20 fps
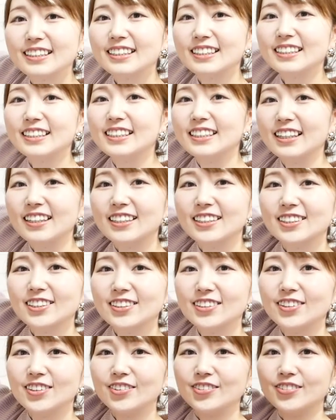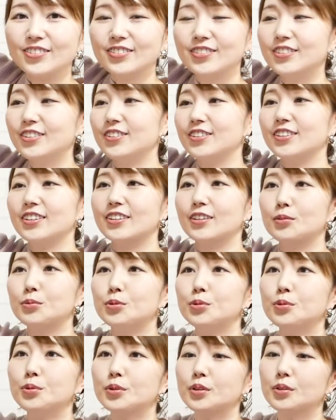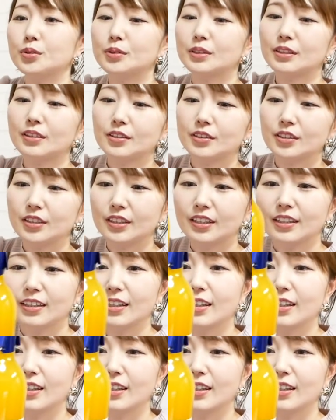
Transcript: 目じゃんおなんか高級な感じ